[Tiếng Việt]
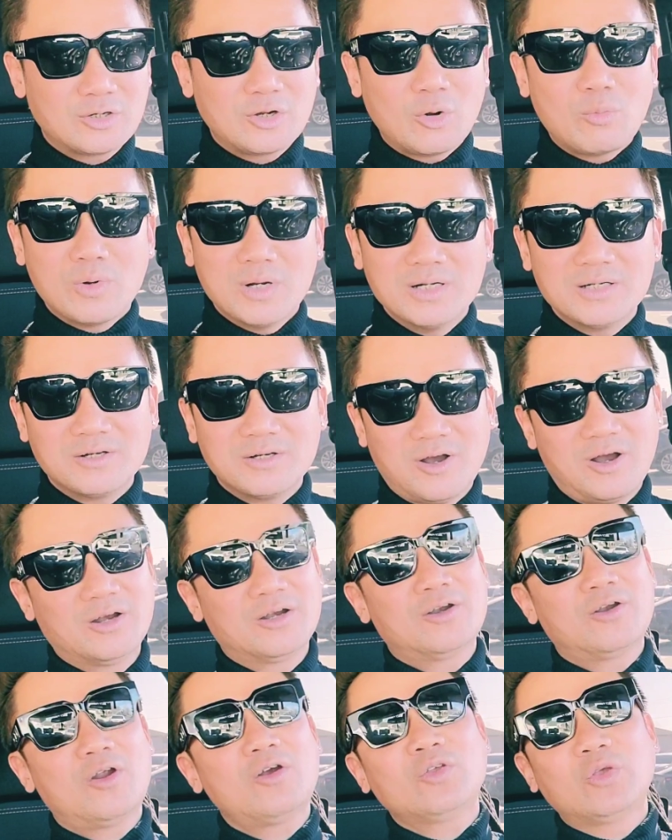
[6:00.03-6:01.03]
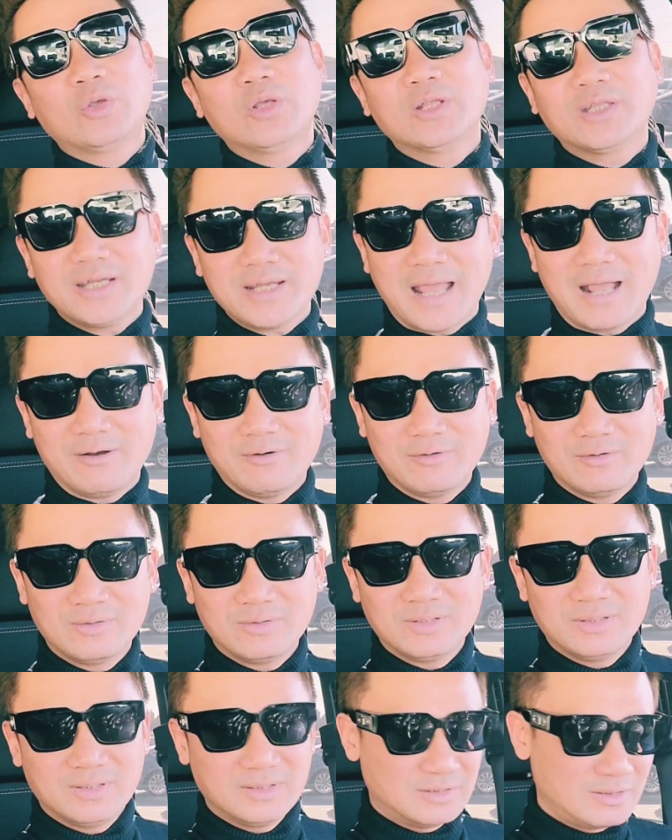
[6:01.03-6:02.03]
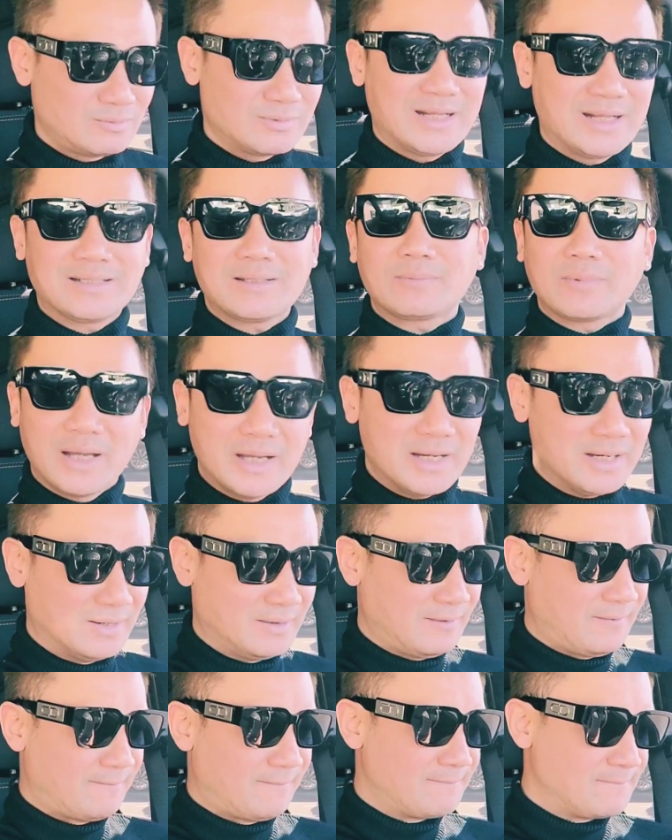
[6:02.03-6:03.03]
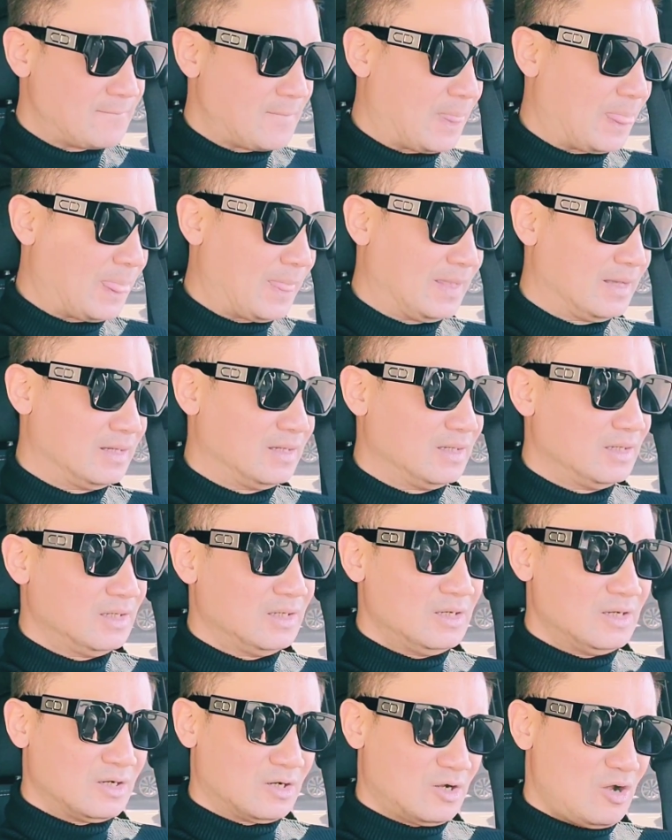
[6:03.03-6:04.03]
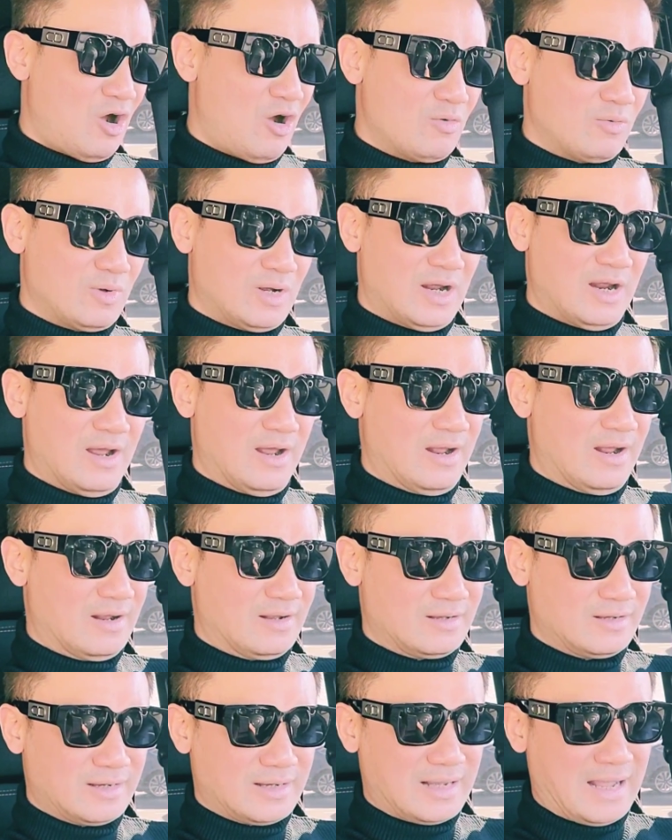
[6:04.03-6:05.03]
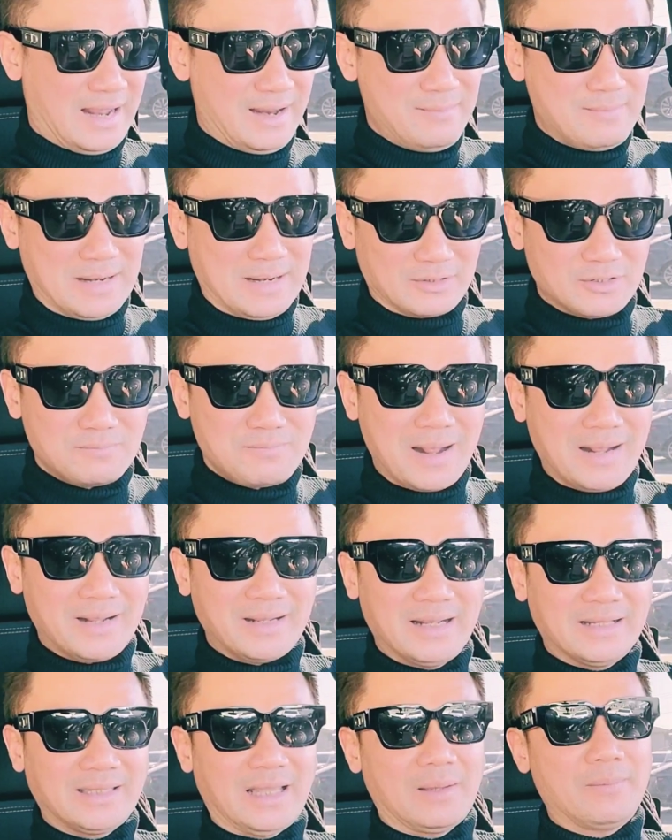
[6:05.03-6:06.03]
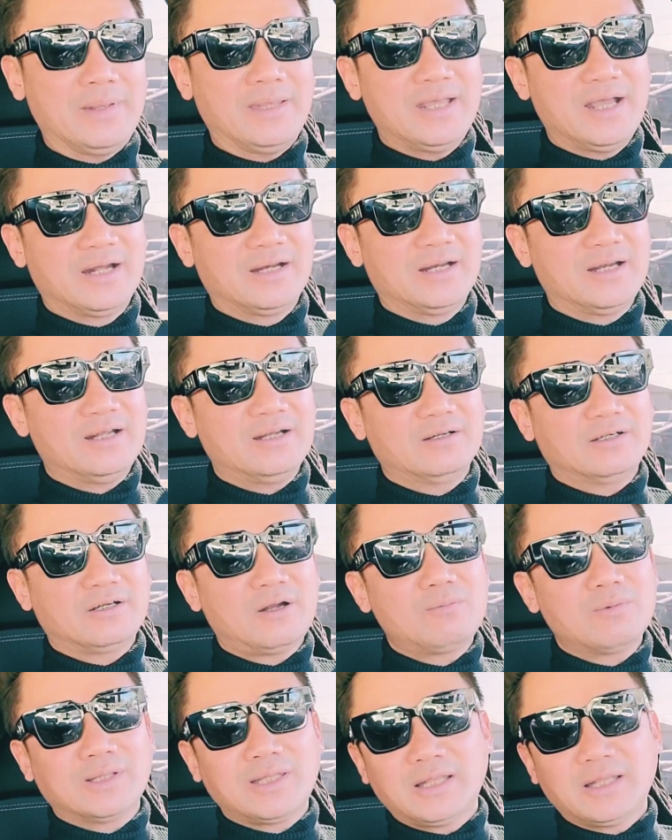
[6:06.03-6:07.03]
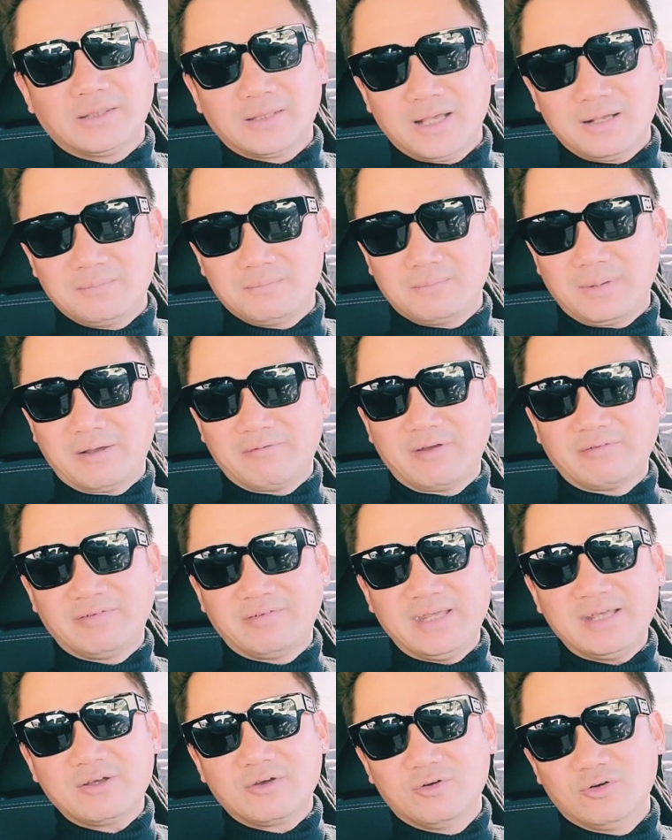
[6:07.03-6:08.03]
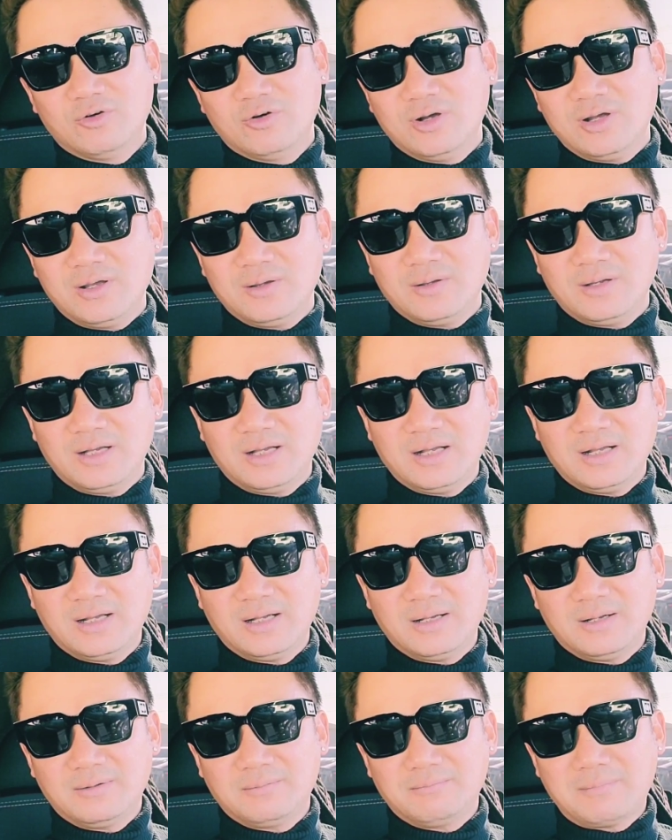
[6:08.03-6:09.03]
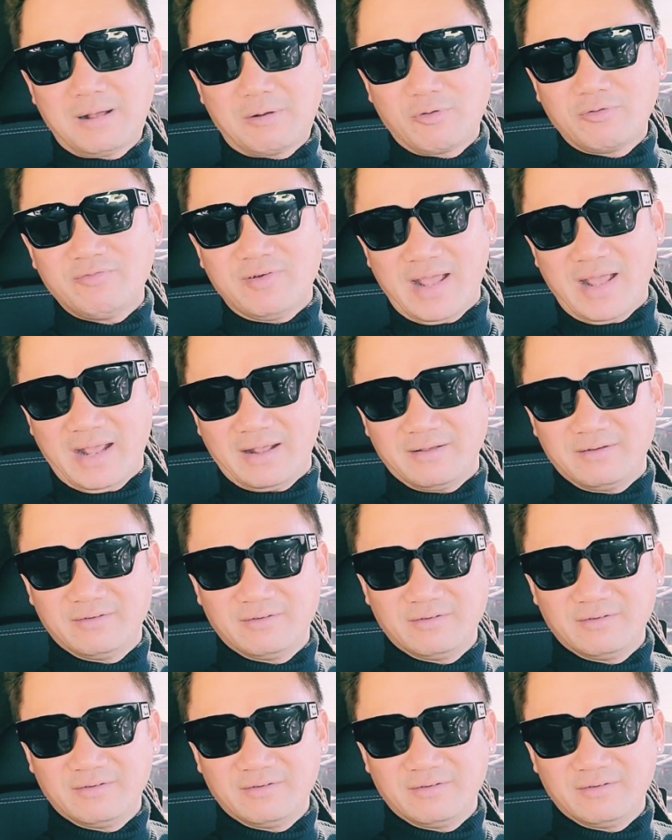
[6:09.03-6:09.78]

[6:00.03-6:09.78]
trung ương họ nói chuyện như thế nào trong thời gian sắp tới còn ờ, cái mà trước mắt hiện tại bây giờ đó trong cái tin tức mà về phía của ờ, bà Nguyễn Phương Hằng